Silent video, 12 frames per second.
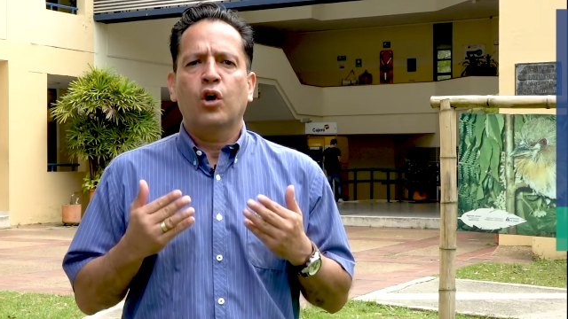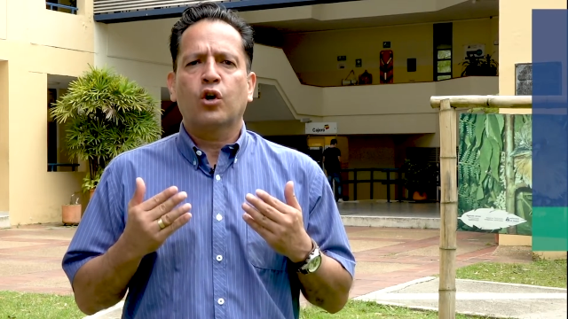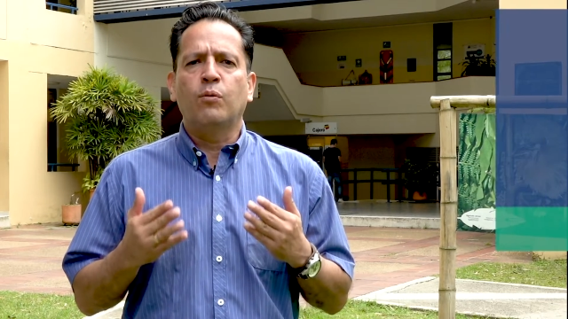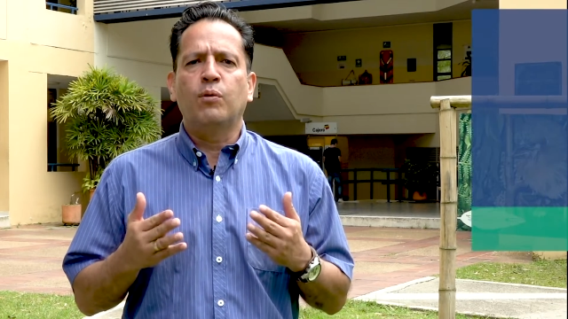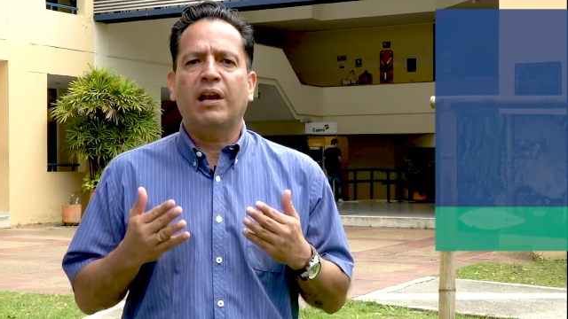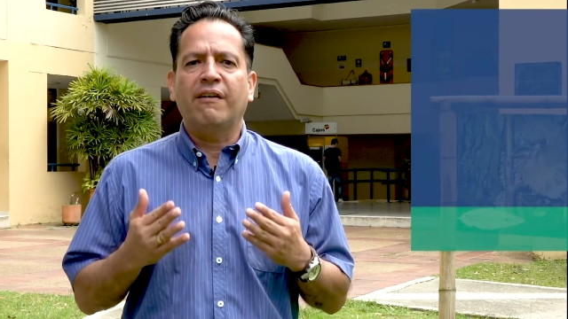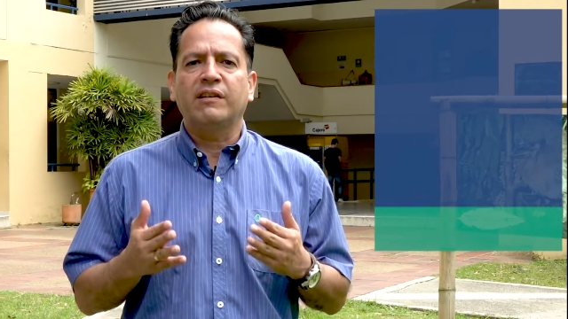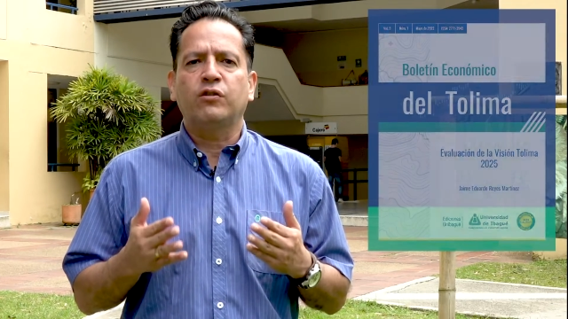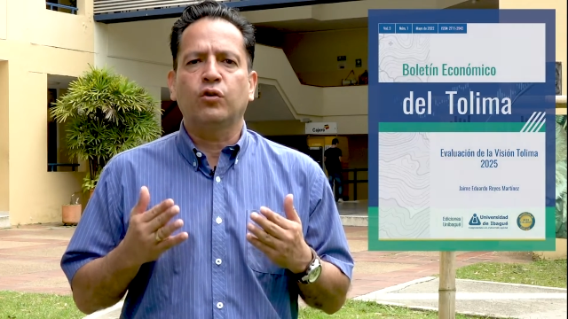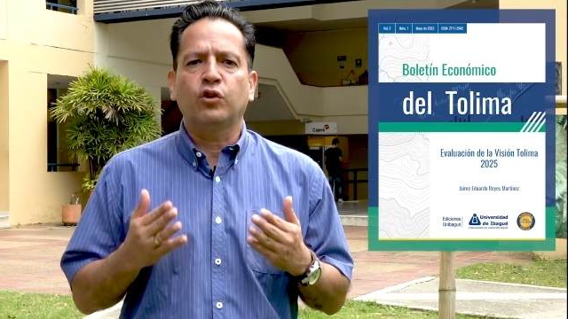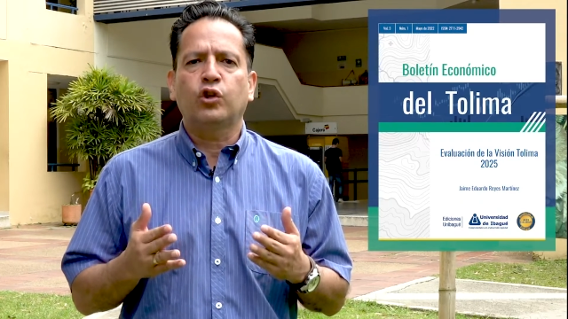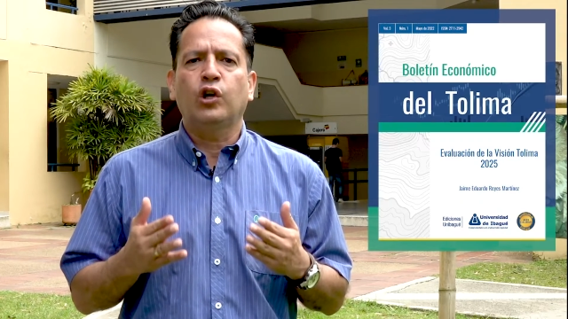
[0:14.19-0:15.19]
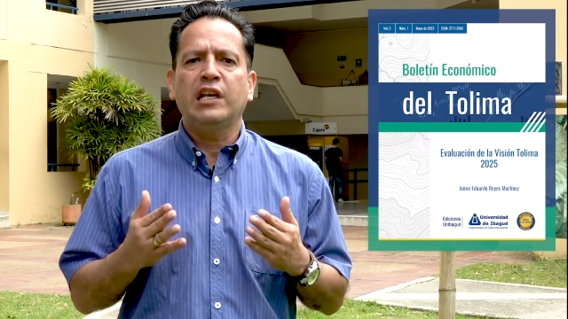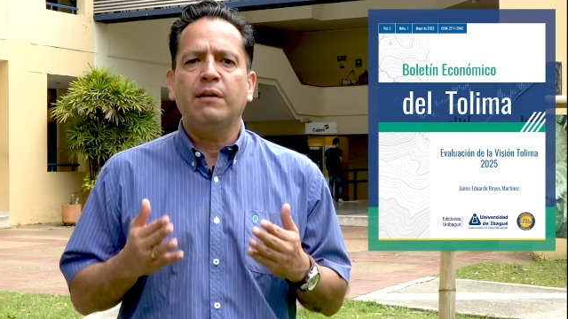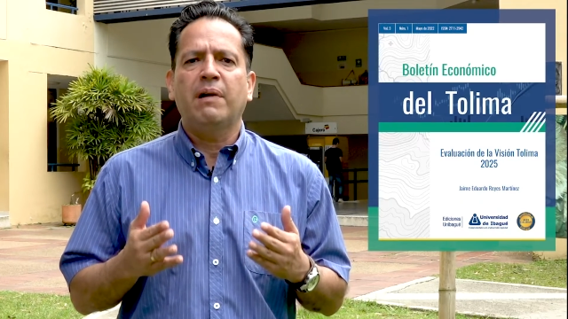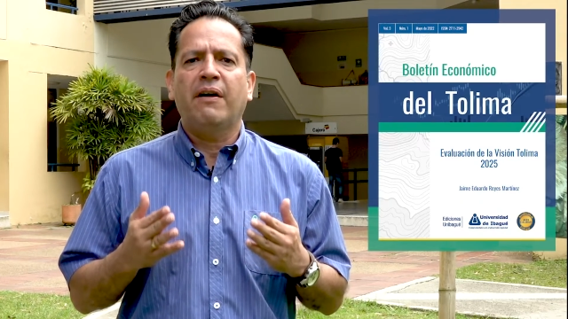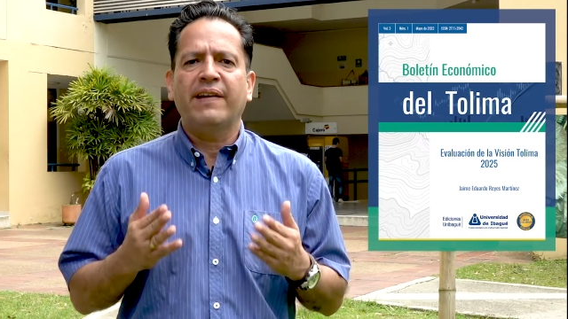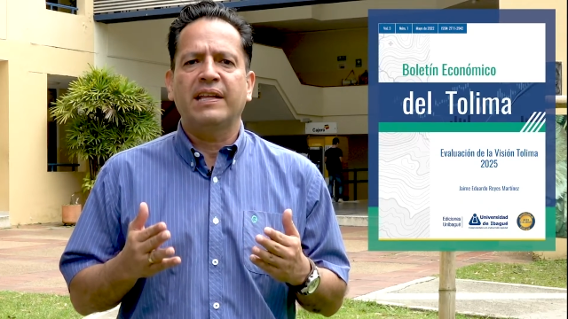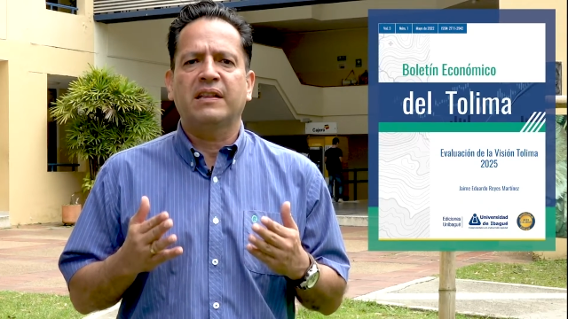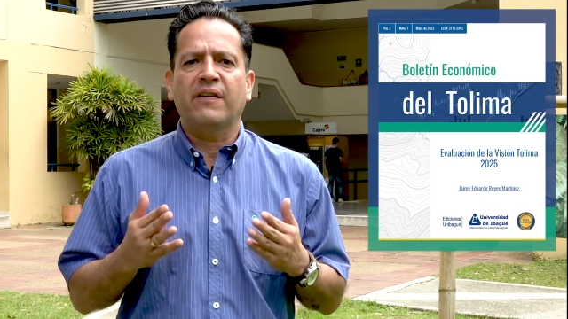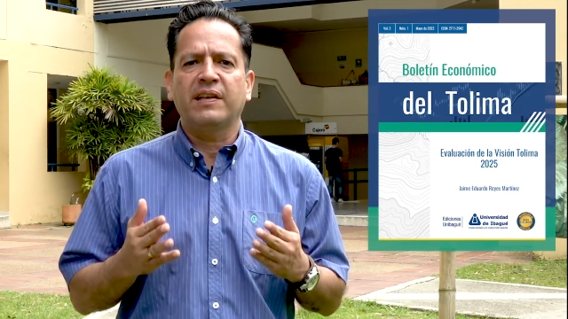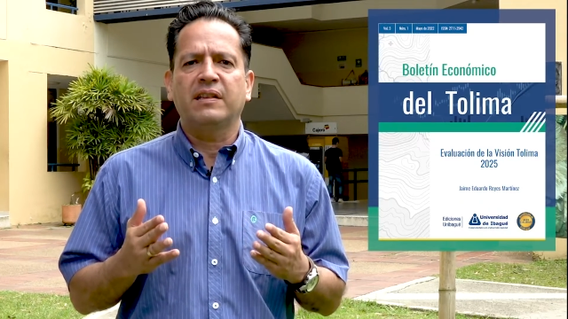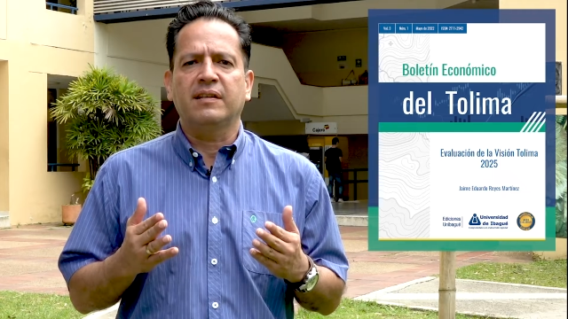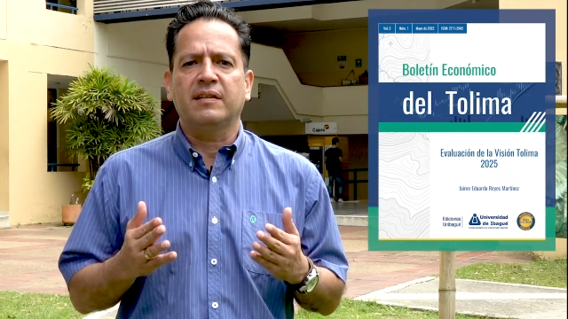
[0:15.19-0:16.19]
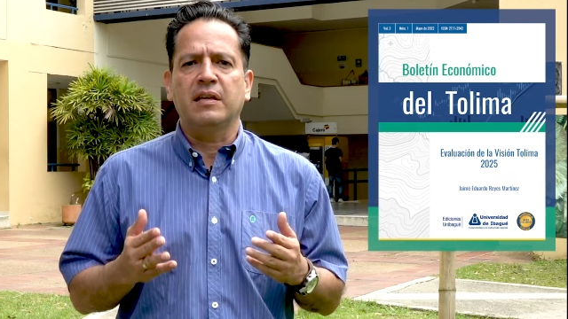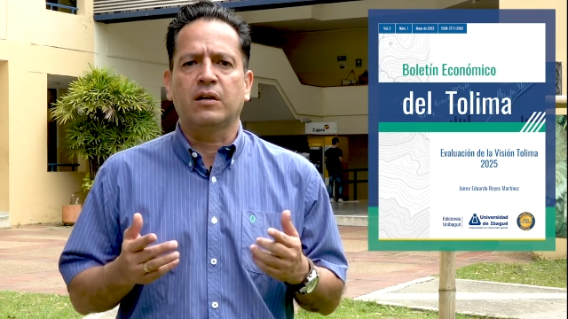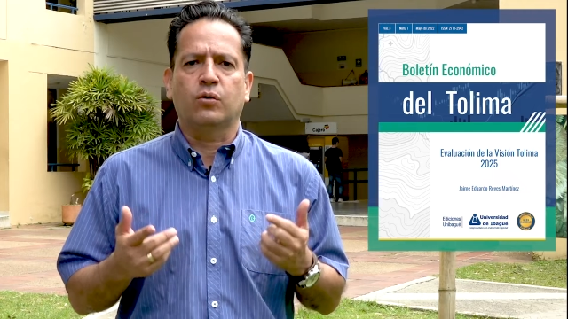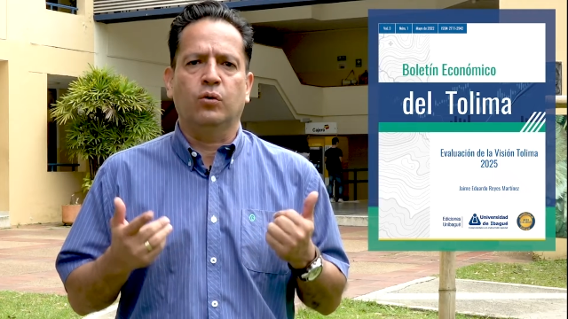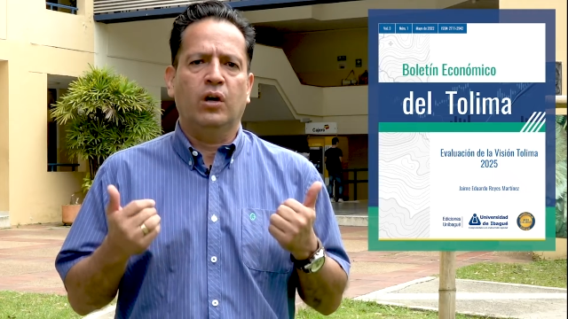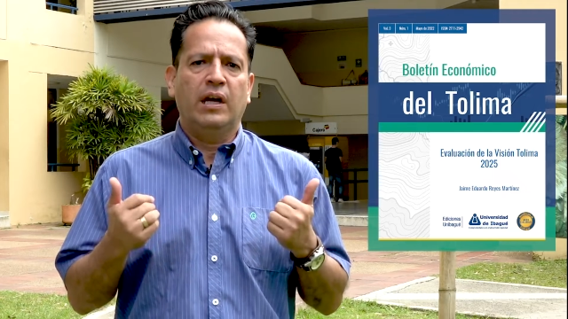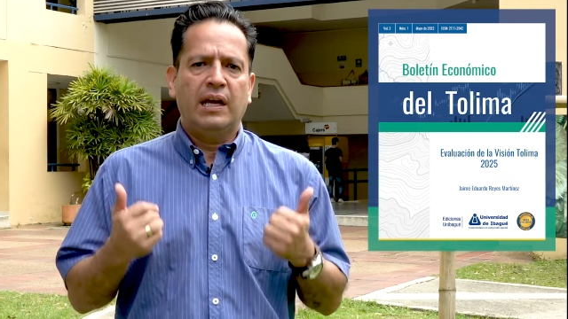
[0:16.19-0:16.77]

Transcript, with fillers: como la Visión Tolima 2025.